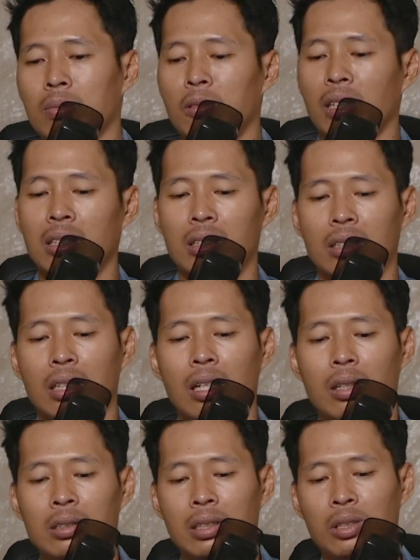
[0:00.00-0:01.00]
mungkin
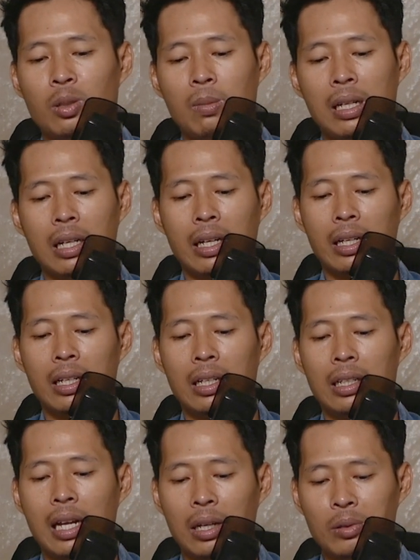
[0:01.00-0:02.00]
kalau saya coba
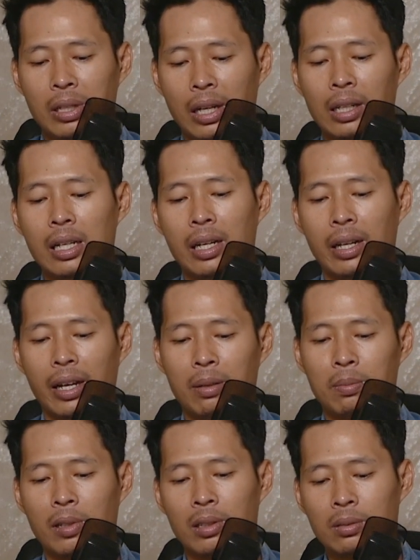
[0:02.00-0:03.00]
dengerin lagu ya dari
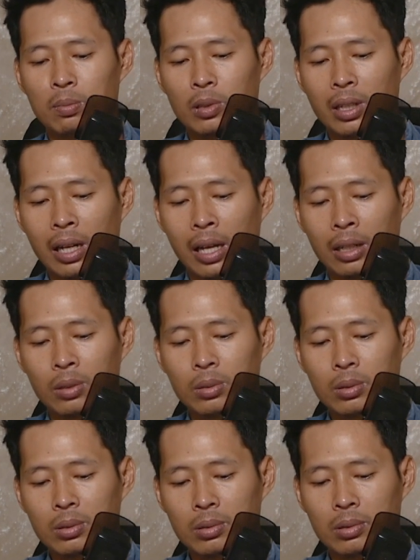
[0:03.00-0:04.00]
handphone, putar
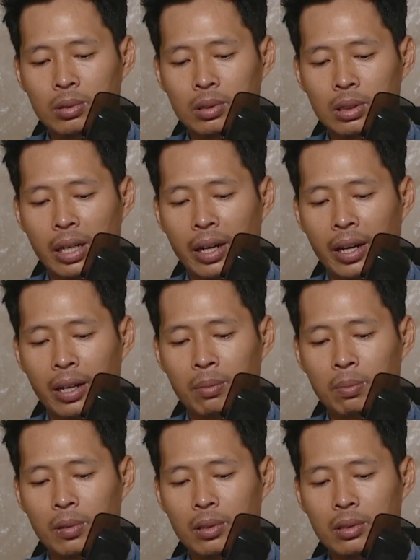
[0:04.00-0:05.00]
lagu dari
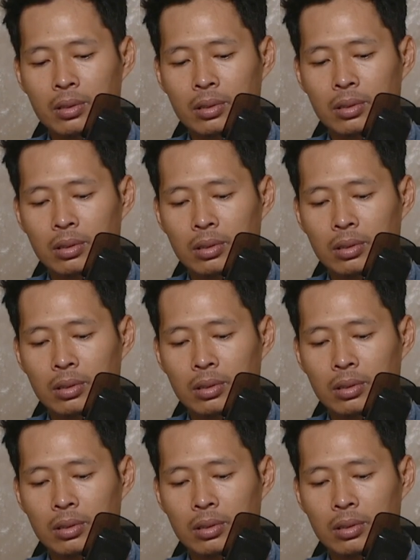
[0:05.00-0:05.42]
handphone.